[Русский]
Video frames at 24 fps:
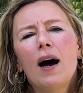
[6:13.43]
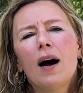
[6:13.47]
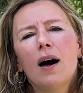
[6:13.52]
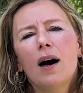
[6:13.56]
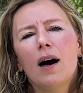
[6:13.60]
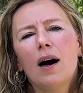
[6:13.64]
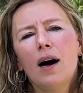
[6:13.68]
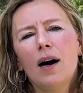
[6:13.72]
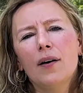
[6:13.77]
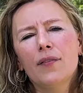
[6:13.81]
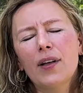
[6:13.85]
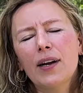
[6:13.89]

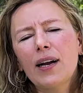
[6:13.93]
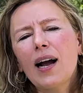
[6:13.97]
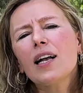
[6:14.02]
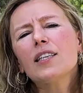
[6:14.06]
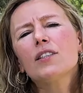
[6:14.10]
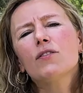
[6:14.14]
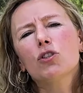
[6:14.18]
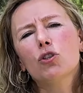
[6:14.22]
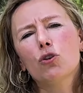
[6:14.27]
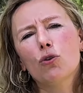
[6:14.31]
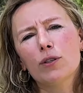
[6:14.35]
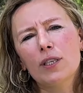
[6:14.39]
а,
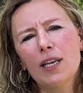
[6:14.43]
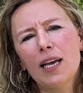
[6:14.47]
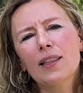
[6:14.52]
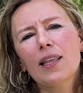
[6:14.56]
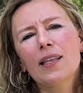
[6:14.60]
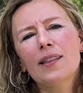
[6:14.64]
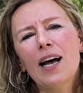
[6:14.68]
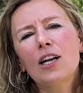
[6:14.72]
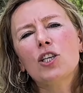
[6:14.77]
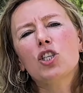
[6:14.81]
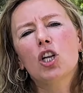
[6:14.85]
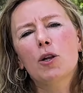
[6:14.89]
наказывать ее за это
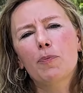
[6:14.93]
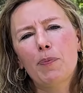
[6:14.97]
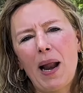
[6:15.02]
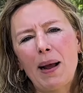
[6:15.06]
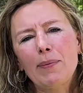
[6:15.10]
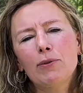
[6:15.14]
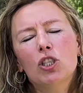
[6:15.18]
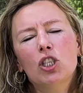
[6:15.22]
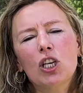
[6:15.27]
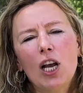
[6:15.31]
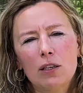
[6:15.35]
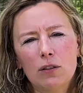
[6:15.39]
начали прямо
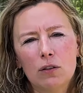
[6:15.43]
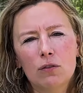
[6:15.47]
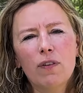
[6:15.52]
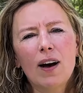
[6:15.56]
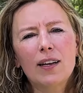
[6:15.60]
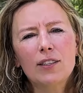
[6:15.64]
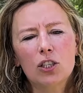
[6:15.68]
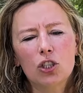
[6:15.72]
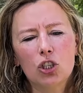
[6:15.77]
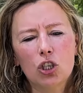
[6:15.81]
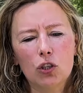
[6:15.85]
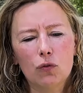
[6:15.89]
сейчас, в
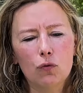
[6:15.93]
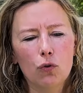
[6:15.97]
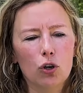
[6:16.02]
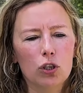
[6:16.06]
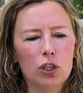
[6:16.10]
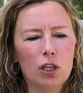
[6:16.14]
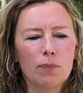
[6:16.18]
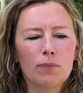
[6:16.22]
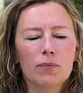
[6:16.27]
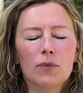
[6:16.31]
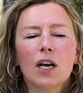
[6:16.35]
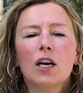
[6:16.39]

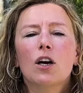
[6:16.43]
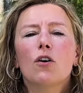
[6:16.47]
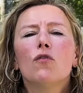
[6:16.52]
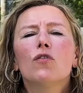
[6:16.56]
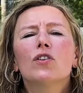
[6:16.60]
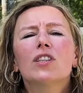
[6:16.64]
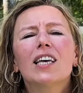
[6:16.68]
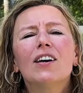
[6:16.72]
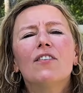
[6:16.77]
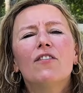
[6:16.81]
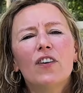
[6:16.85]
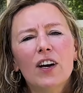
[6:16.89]
24-м. Так
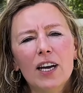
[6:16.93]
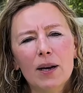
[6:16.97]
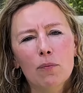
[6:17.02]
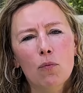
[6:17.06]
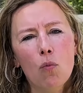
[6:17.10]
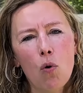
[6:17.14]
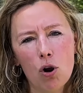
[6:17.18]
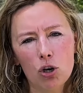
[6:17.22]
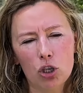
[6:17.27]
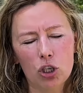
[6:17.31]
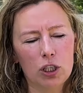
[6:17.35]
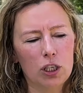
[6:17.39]
вот и вы
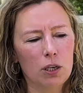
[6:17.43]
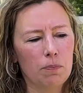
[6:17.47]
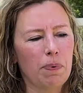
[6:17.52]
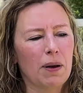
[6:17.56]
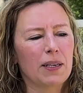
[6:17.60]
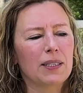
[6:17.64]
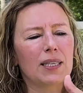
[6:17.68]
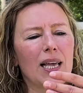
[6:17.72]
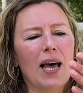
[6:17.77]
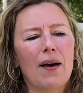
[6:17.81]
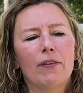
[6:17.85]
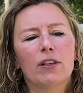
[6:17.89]
можете
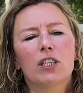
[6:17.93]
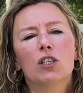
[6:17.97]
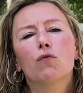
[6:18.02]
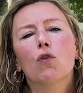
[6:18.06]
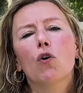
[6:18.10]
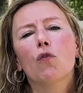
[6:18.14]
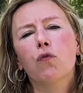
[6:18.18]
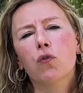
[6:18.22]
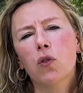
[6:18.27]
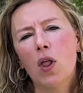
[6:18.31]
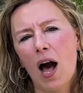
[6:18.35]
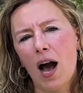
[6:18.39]
поставить свой
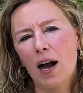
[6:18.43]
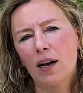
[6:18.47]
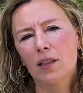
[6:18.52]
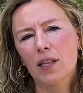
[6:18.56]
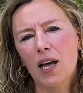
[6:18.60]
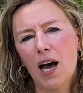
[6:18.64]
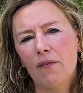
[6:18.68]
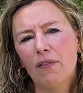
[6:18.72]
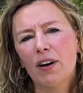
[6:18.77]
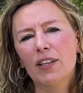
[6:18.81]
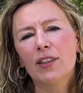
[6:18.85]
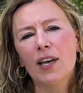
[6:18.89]
флаг
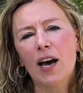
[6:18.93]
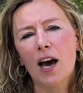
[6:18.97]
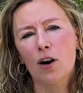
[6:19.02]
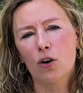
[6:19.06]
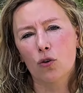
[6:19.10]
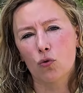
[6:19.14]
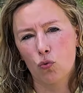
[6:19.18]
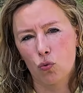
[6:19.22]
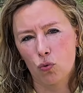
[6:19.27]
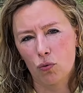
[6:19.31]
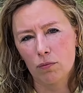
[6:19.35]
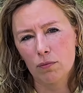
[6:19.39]
на
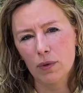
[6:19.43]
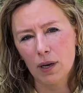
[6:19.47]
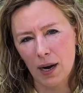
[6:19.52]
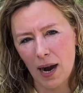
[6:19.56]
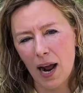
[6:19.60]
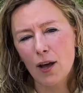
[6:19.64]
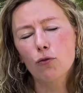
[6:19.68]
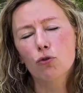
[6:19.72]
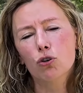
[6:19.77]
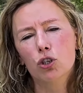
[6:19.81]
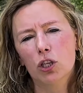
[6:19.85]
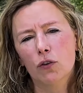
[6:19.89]
аватарку,
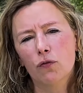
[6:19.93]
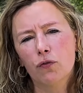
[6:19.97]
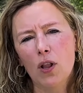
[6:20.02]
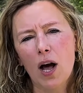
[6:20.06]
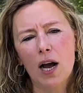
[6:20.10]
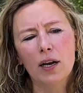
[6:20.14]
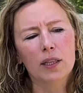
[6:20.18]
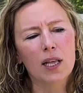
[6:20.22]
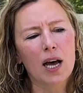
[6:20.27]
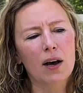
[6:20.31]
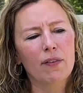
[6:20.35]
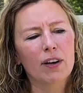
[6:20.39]
радужный
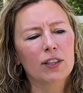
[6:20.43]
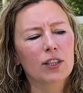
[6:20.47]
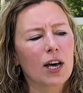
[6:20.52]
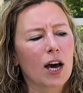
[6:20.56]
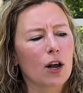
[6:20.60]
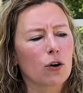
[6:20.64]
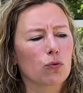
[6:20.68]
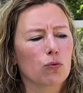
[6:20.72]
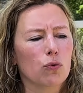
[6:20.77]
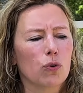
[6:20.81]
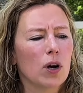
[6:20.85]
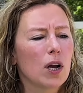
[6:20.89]
флаг на
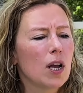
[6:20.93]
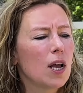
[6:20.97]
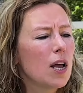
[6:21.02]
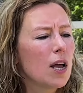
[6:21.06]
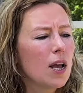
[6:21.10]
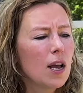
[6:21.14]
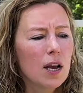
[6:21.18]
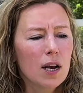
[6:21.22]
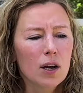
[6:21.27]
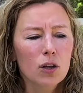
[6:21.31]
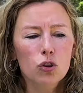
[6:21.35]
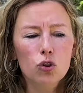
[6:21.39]
аватарку,
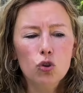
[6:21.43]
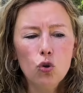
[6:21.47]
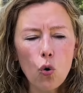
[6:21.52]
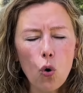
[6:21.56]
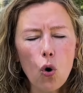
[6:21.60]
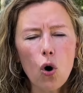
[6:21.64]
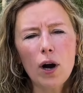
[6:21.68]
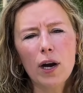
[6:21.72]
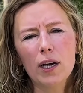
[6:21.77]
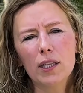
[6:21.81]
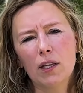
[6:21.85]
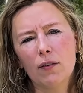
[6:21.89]

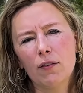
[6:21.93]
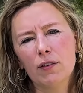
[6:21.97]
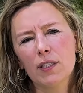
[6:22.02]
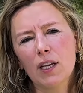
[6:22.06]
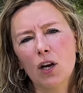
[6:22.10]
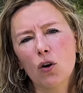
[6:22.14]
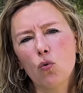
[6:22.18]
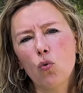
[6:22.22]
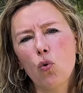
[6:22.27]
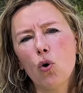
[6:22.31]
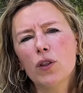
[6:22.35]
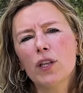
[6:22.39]
до этого
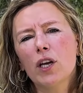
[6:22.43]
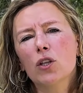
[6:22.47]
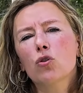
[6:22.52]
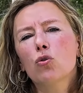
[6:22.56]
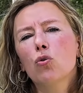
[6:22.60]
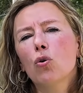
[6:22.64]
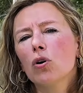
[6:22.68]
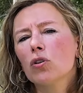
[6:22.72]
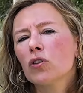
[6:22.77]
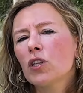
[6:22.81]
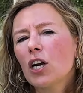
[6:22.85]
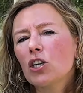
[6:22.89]
закона,
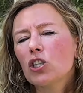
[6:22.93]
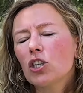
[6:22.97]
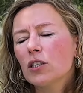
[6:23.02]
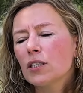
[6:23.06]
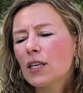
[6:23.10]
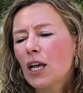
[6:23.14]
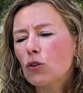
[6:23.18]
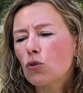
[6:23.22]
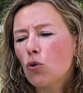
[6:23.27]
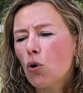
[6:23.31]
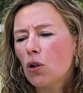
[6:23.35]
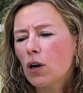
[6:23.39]
до, даже
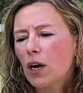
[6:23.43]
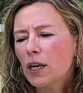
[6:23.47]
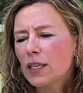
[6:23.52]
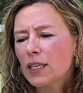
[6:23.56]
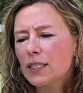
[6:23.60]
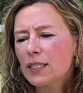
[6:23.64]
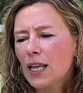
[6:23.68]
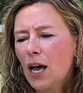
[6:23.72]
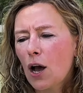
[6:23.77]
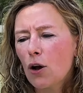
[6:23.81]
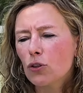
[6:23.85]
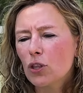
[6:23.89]
задолго, не
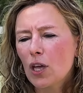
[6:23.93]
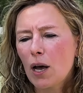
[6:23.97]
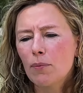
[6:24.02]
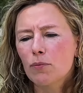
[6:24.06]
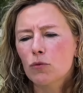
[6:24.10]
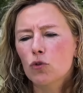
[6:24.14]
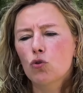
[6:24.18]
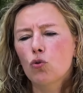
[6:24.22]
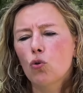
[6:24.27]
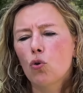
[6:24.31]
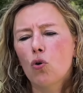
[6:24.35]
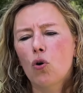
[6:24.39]
знаю,
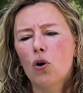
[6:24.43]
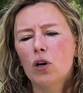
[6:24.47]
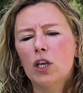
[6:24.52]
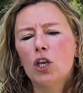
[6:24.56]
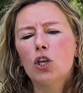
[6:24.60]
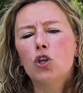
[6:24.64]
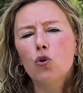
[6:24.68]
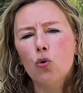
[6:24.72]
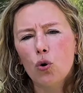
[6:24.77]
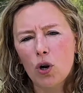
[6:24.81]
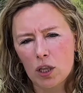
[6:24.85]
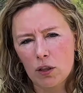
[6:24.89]
там, до
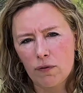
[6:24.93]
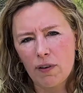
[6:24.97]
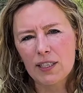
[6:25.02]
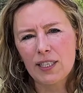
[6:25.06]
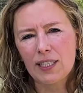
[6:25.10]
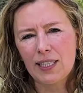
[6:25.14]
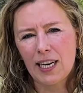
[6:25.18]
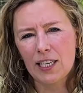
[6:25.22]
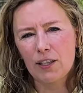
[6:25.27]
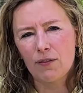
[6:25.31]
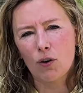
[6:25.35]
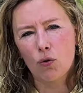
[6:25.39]
июля
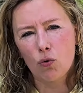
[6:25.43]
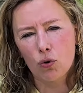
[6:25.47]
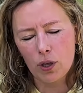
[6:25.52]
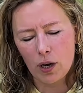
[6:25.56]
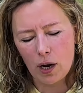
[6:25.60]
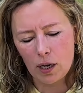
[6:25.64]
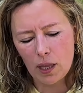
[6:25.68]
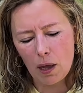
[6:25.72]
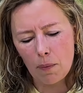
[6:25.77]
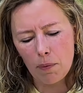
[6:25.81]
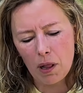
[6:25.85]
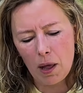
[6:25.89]
23 -го года,
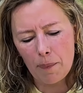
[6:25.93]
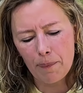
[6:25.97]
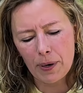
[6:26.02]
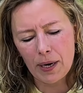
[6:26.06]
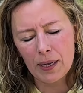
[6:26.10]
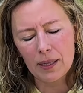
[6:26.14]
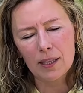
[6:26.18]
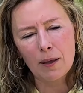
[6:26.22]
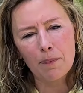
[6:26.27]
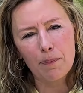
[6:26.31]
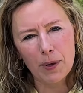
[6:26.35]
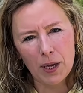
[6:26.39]
когда была
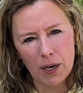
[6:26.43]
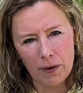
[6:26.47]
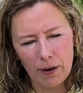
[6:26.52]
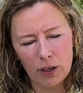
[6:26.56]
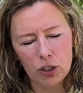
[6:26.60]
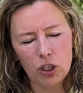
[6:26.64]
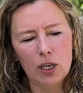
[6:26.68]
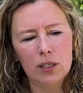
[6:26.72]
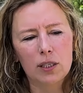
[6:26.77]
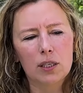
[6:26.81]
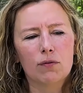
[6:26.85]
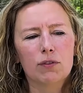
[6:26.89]
принята первая
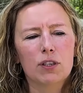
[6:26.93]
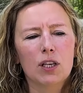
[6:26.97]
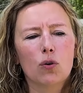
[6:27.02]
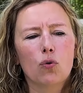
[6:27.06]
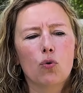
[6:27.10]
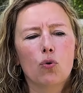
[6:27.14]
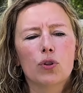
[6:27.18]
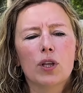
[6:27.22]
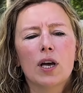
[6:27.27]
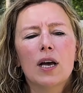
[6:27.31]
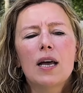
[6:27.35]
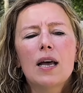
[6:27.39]
часть этого
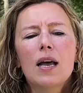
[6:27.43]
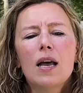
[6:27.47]
закона,